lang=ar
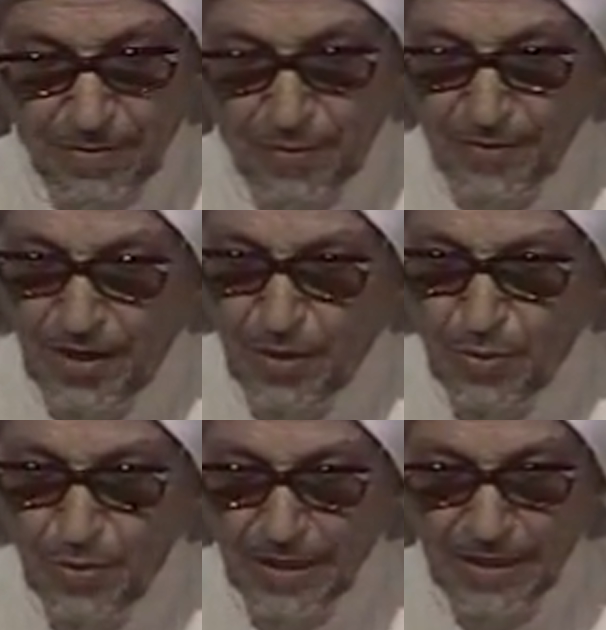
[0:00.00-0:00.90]

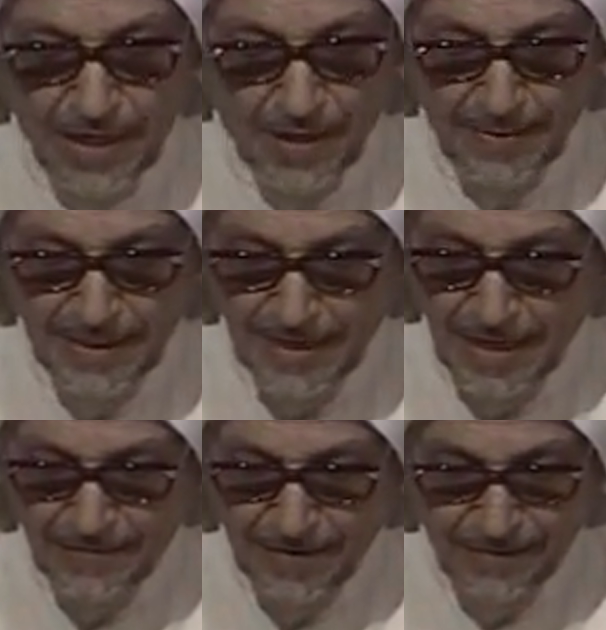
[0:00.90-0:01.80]
وله كذا أربعين
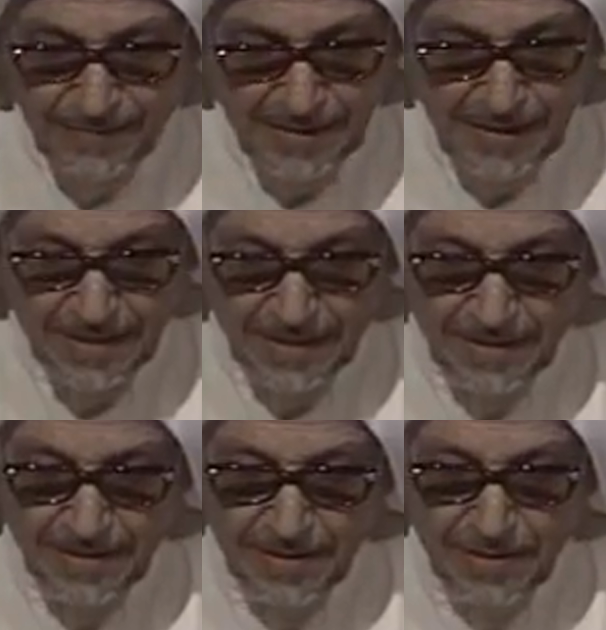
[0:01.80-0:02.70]
ألف ألف مدينة
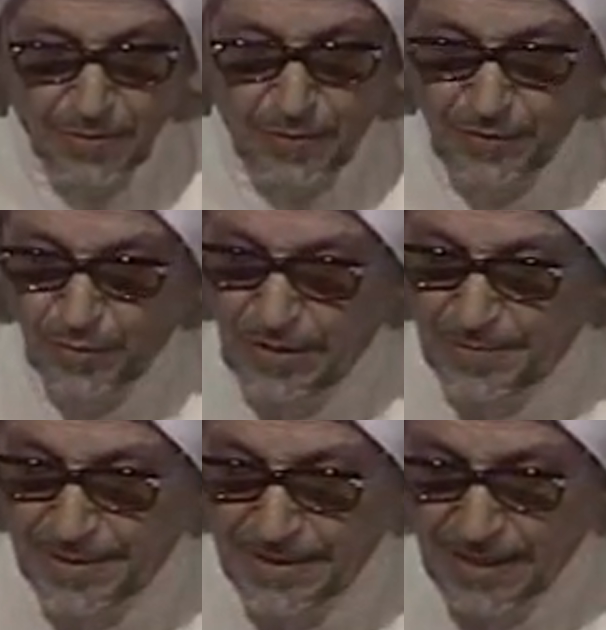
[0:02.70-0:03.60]
وفي كل
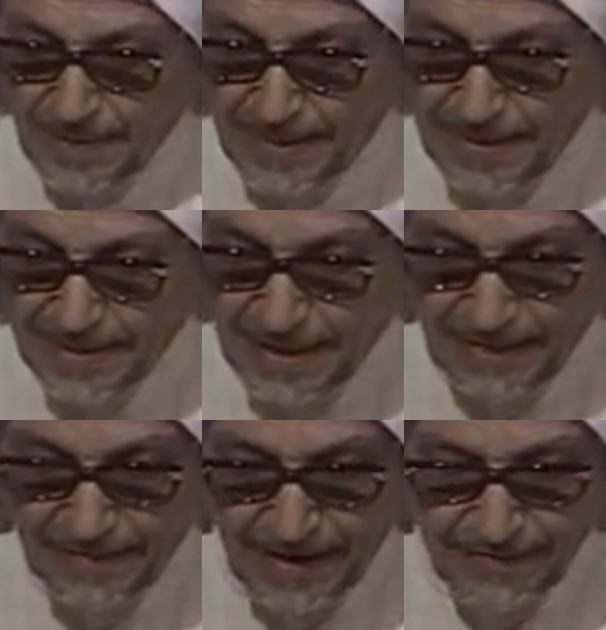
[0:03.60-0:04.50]
مدينة أربعين
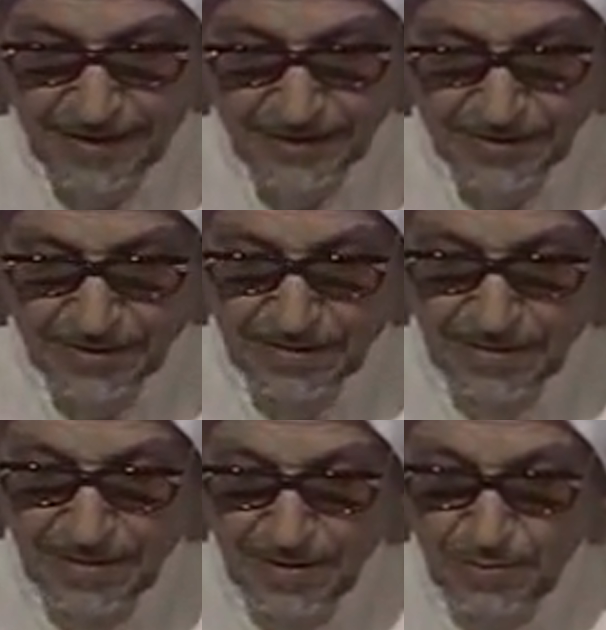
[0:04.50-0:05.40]
ألف ألف قصر
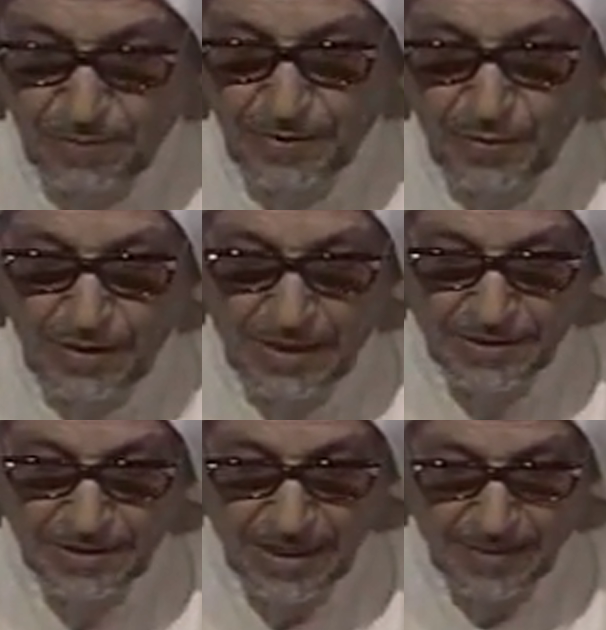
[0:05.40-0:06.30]
وفي كل
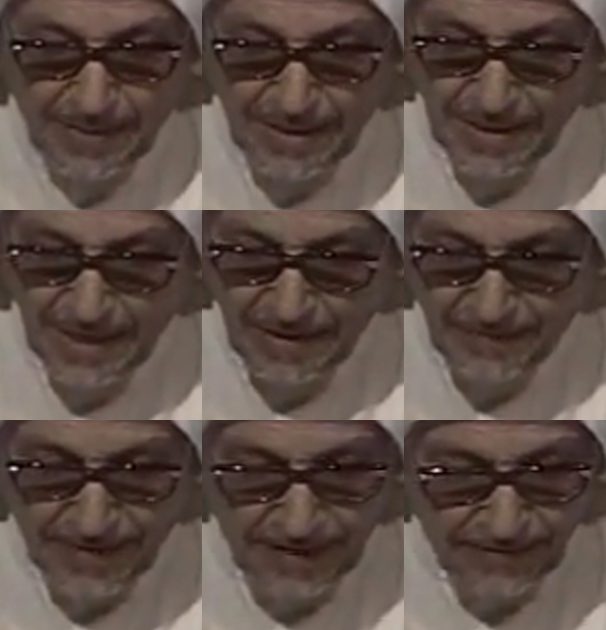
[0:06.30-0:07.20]
قصر أربعين
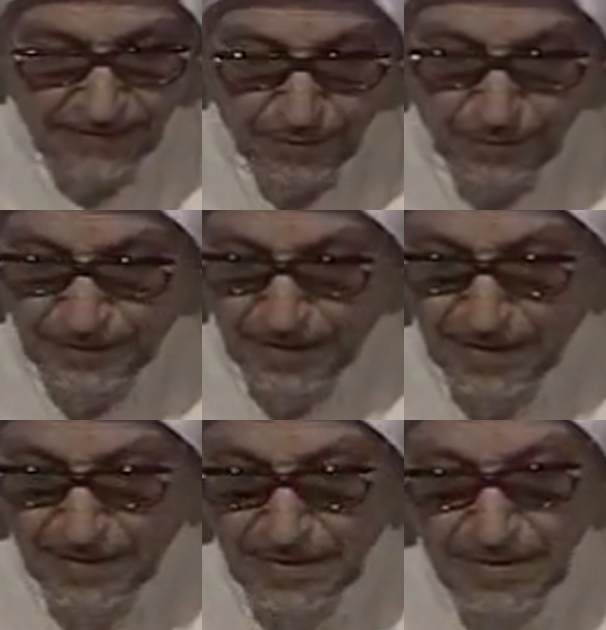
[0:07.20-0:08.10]
ألف ألف غرفة
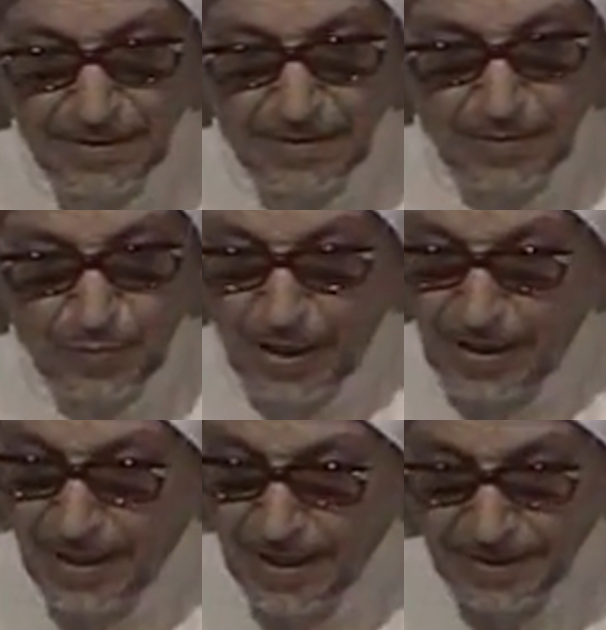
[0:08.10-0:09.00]

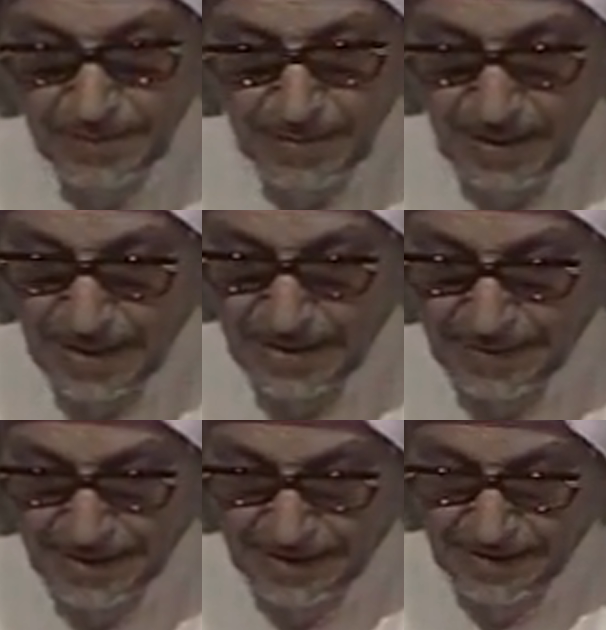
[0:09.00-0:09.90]
وعلى هذا هذا
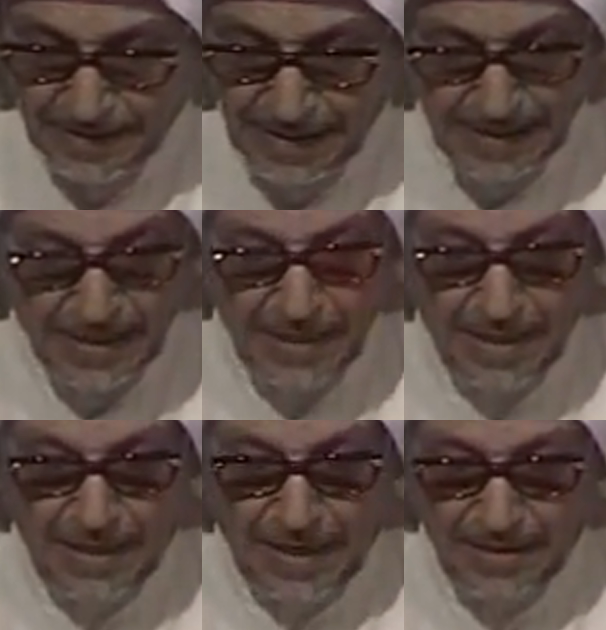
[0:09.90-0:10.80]
المدار
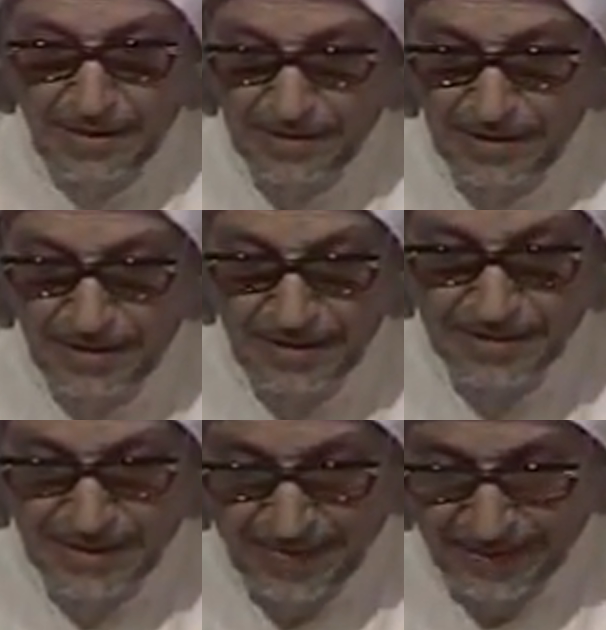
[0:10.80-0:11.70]
هذا الحديث الذي
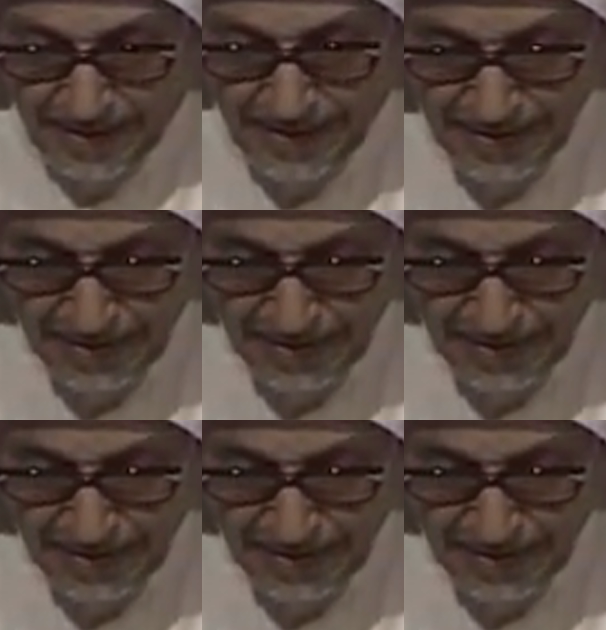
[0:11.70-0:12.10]
سامعه